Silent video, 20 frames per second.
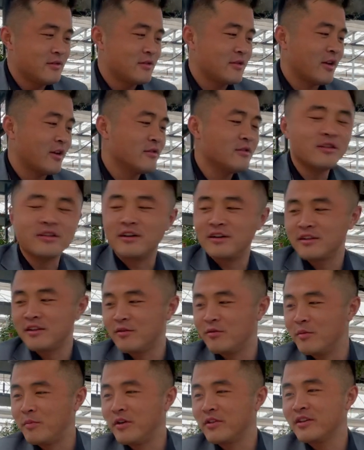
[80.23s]
橙子，
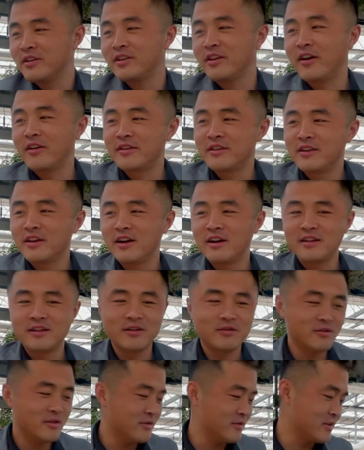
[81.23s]
让我帮他养一下，
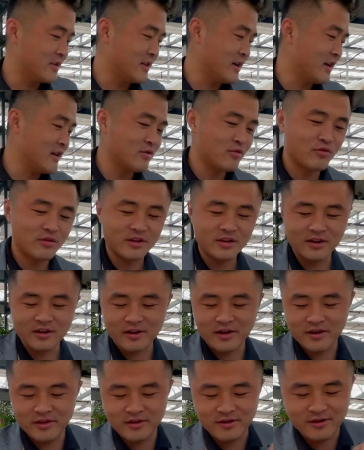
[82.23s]
然后呢给大家做一下
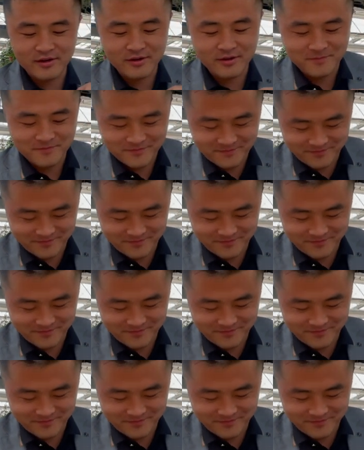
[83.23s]
开箱哈。